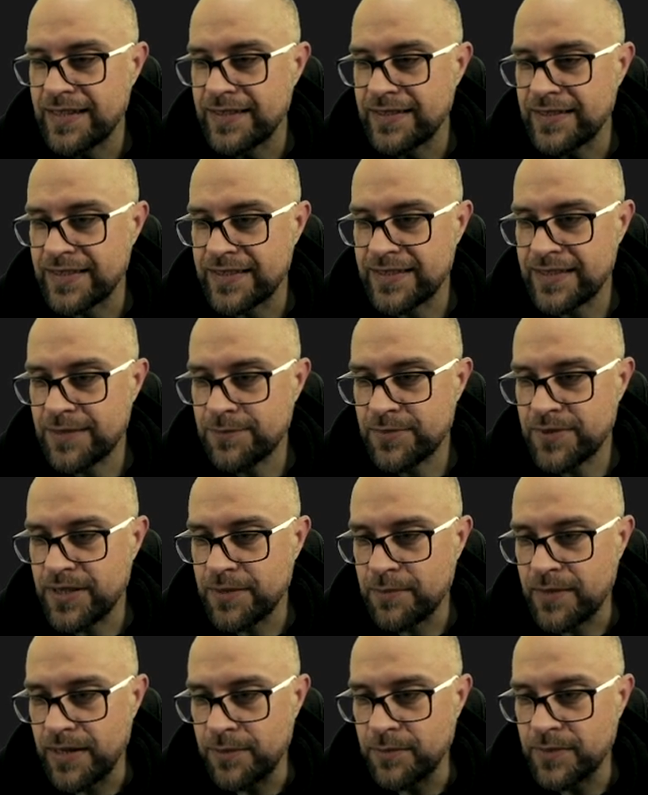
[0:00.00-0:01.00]
Następnie
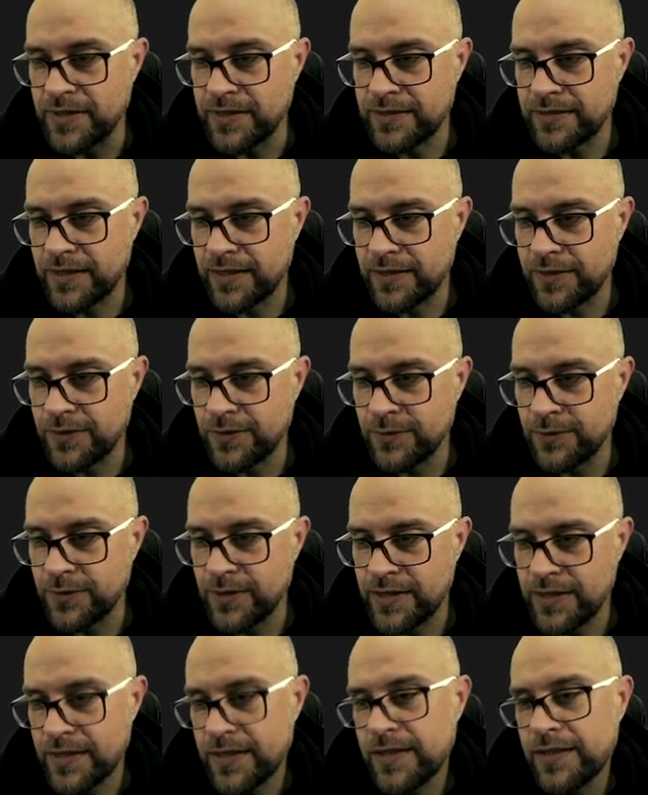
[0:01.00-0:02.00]
mamy taką
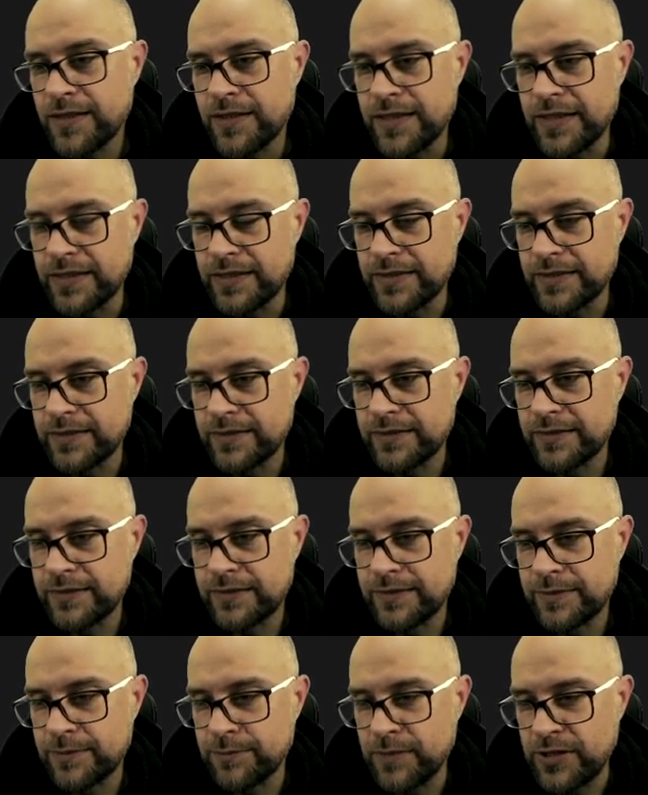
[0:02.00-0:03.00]
e,
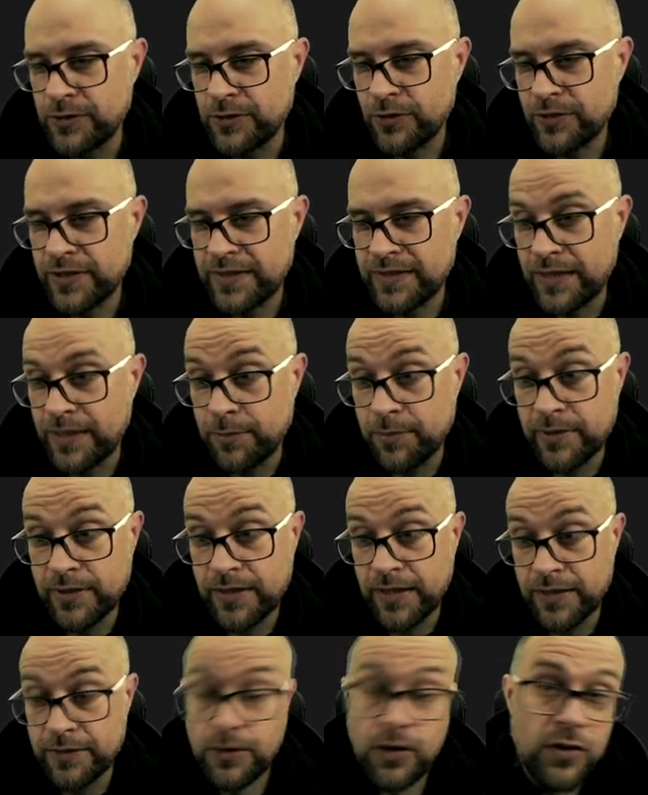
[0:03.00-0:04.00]
metodę
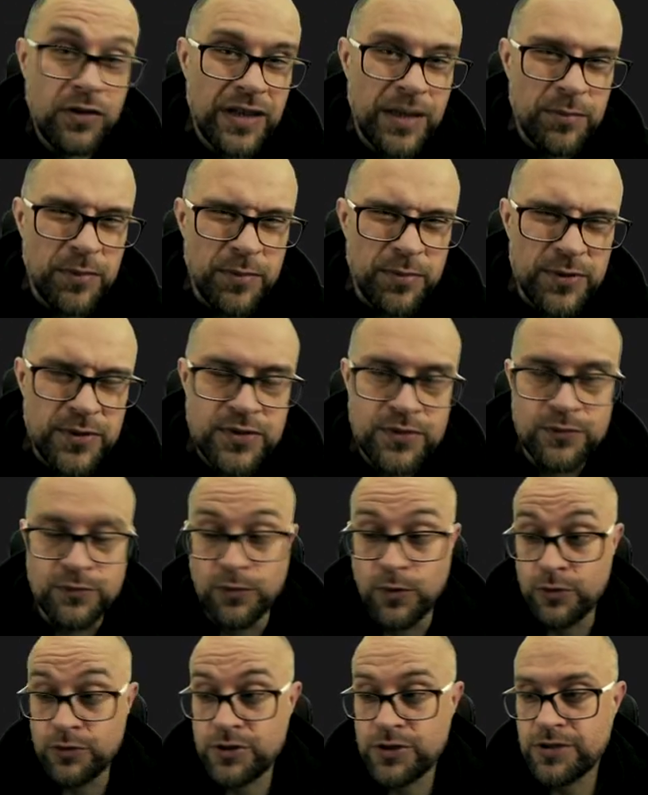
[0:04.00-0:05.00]
TupleCut. Ona po prostu
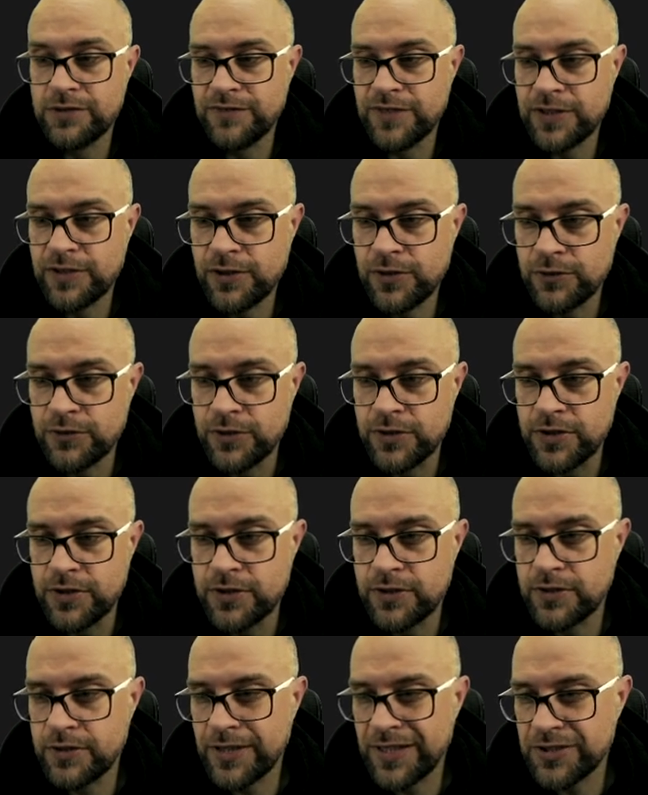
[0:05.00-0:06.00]
łączy dwie krotki.
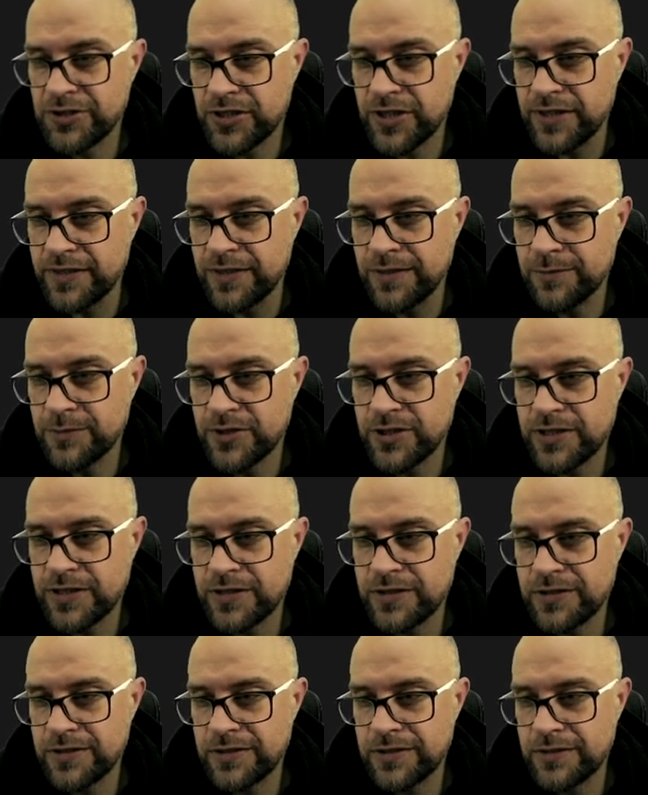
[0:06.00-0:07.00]
T7, czyli
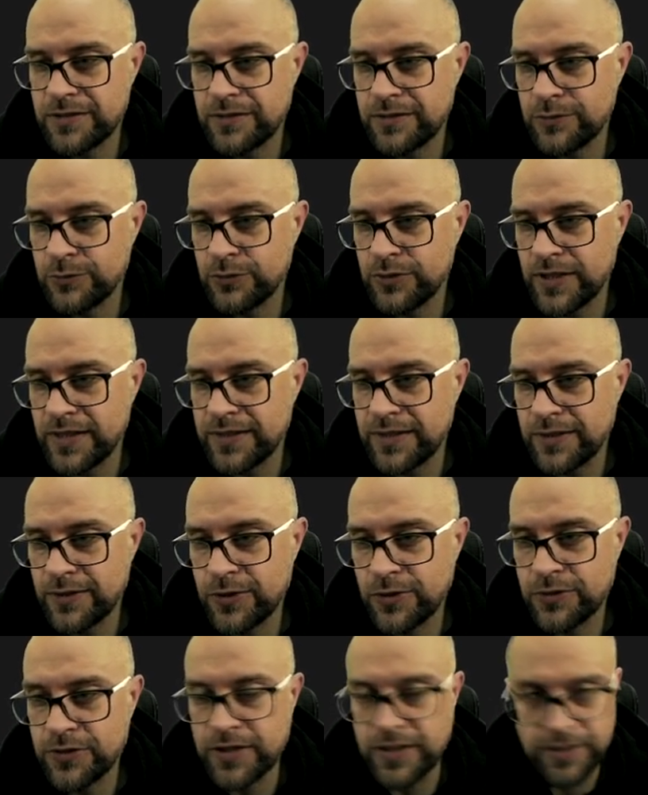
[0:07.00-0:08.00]
tutaj tę
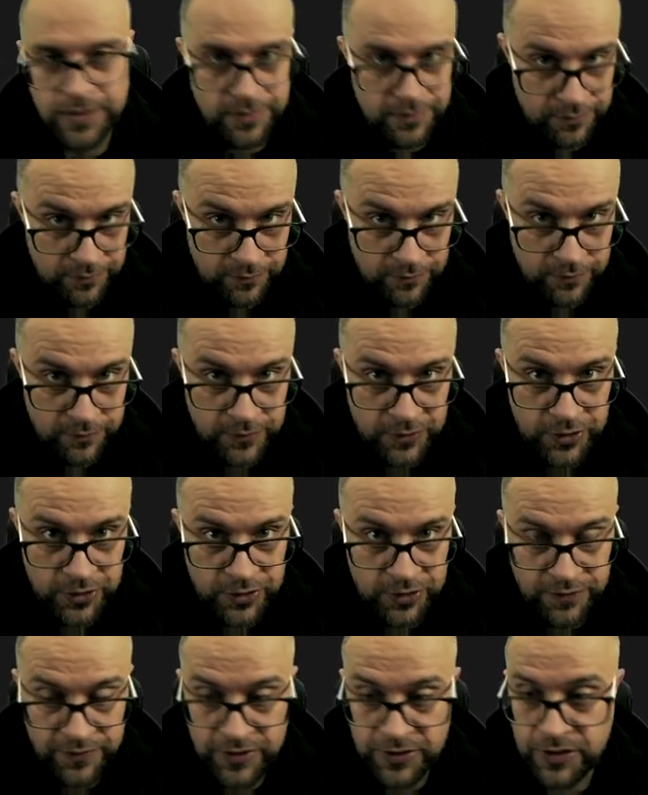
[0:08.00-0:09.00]
krotkę
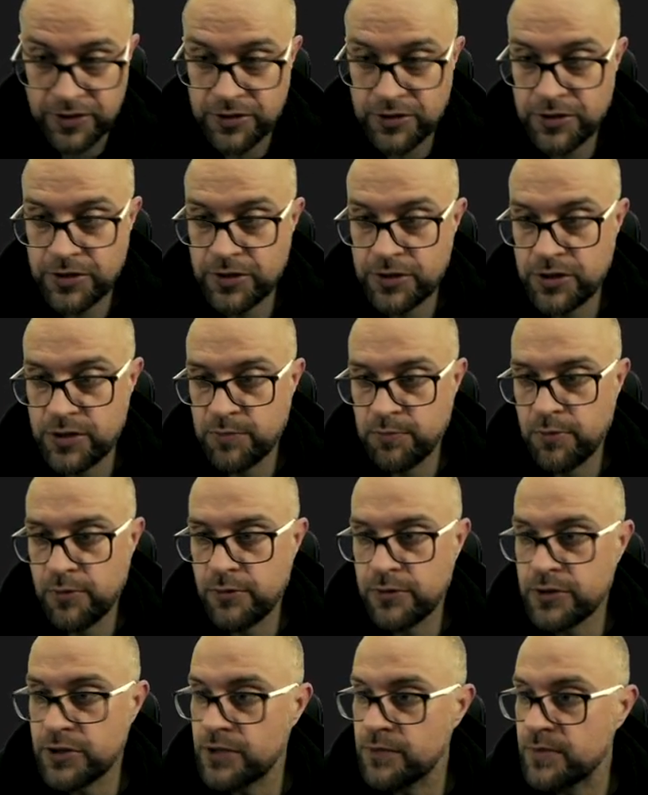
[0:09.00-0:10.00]
10, 20, 30
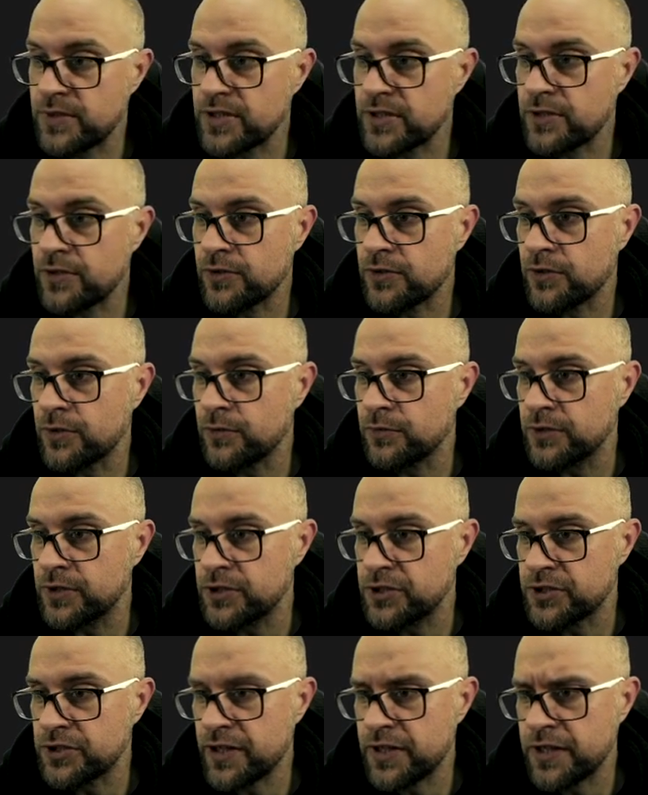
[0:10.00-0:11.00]
połączymy z krotką
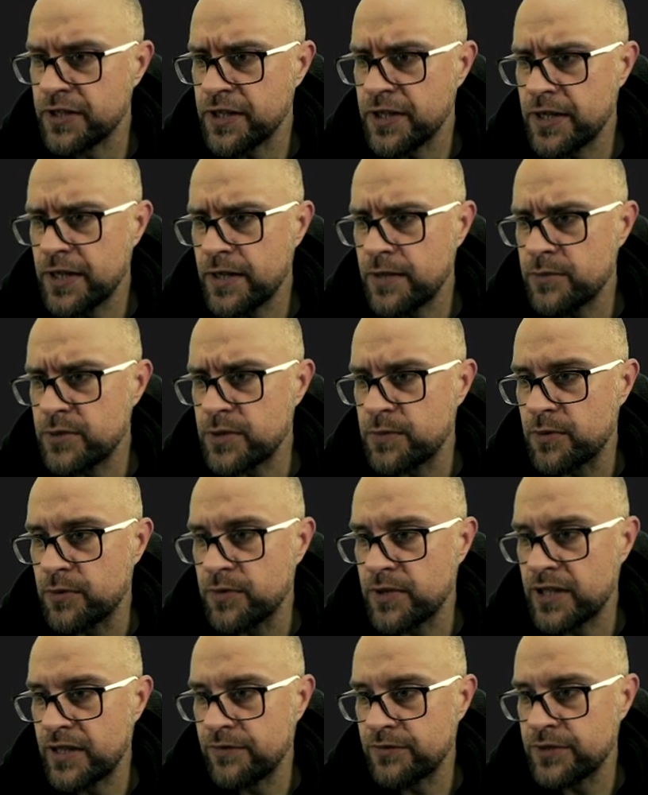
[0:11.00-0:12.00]
T4.
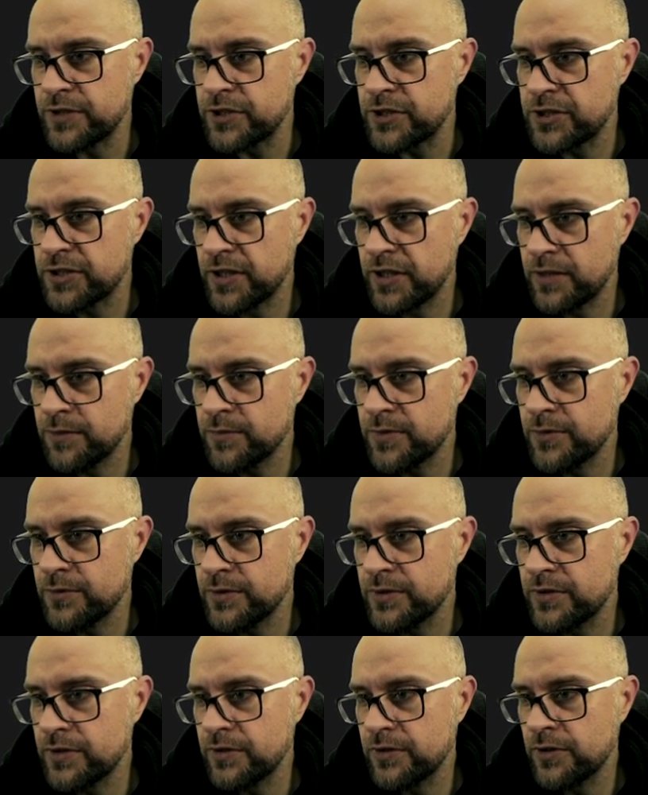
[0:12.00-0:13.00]
Przypominam, w T4 był
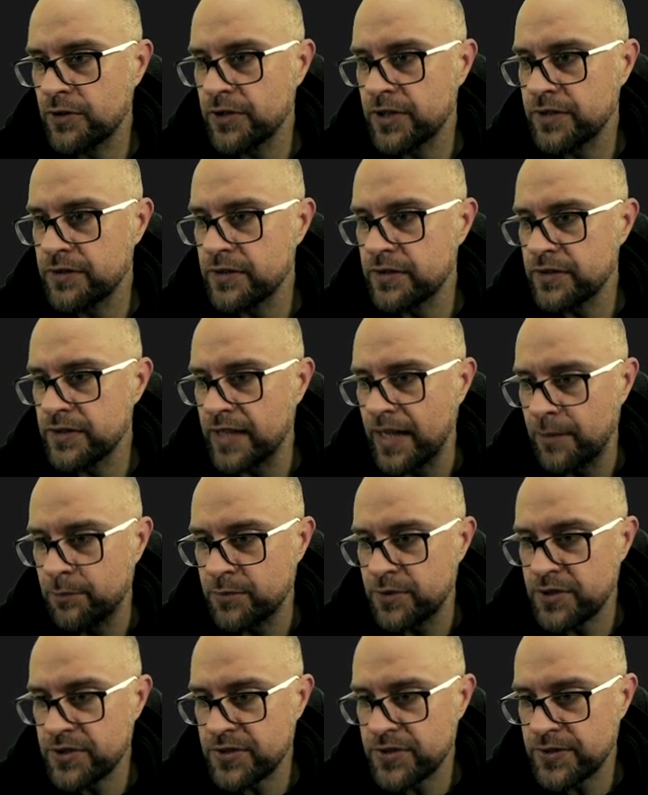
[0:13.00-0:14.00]
tylko jeden
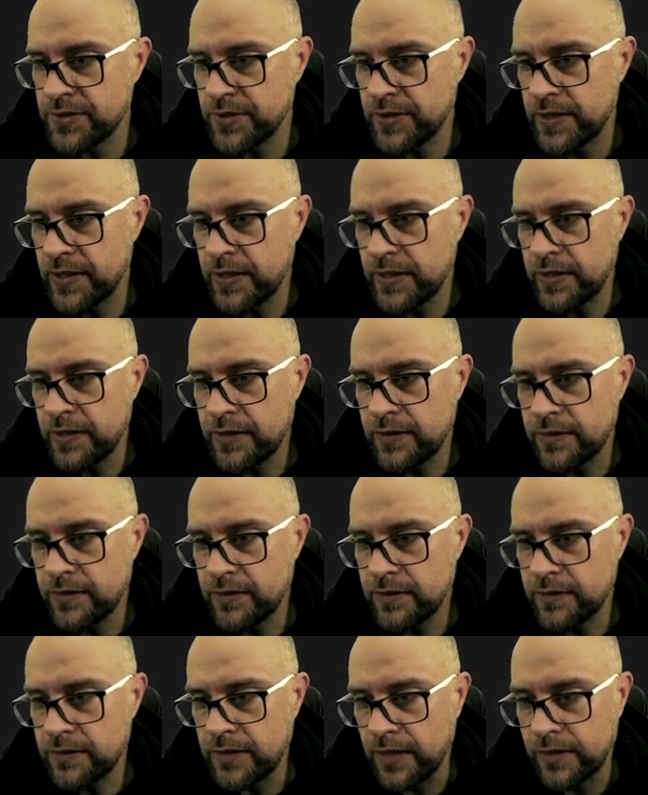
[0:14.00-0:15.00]
napis –
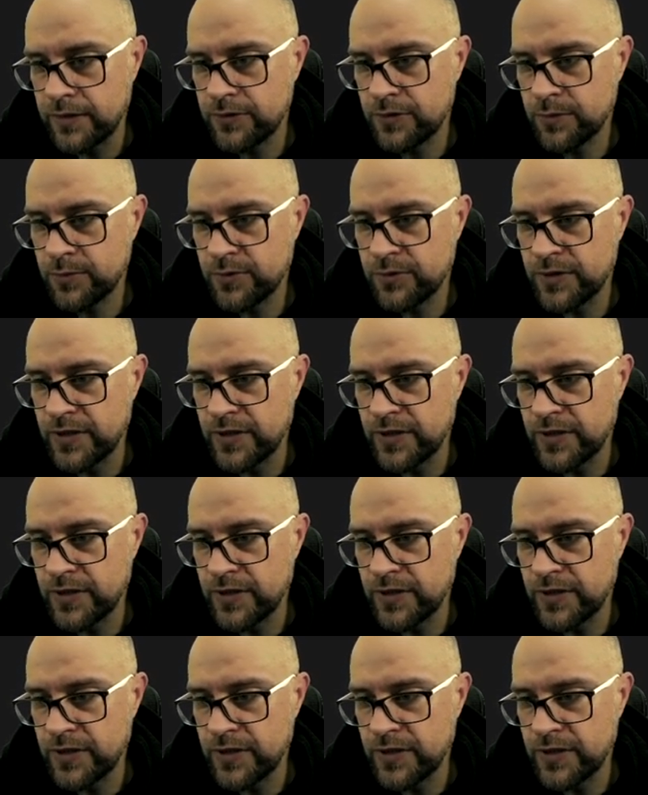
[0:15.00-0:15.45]
tak, to był